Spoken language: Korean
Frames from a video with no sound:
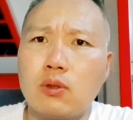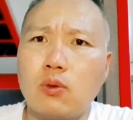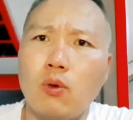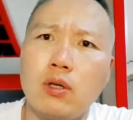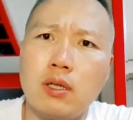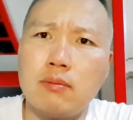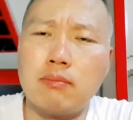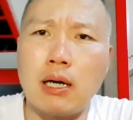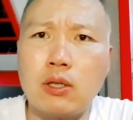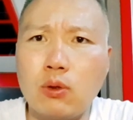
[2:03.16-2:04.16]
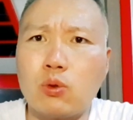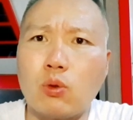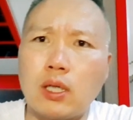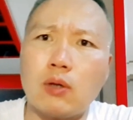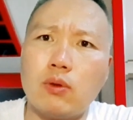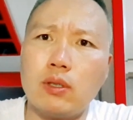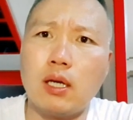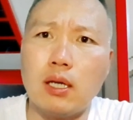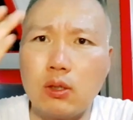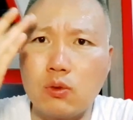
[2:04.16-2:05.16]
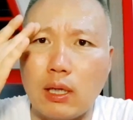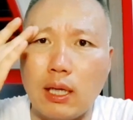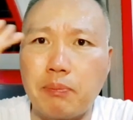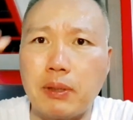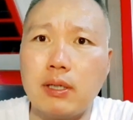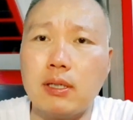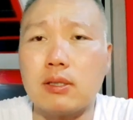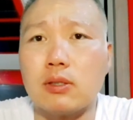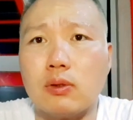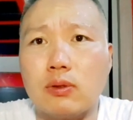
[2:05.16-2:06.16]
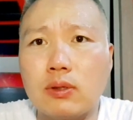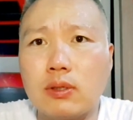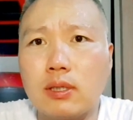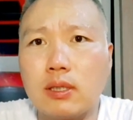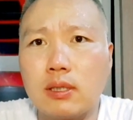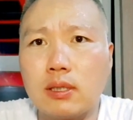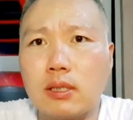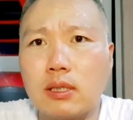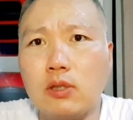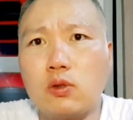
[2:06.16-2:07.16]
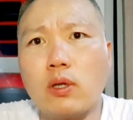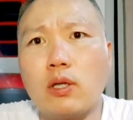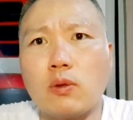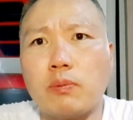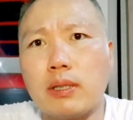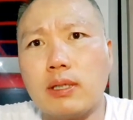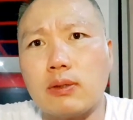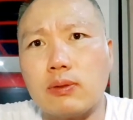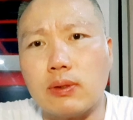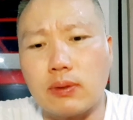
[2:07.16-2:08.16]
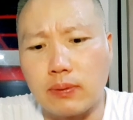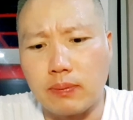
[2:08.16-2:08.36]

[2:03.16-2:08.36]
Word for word: 또 이걸 맡기고 또 사고 이게 이것도 하나의 병이거든요. 일종의 이것도 병이라고요.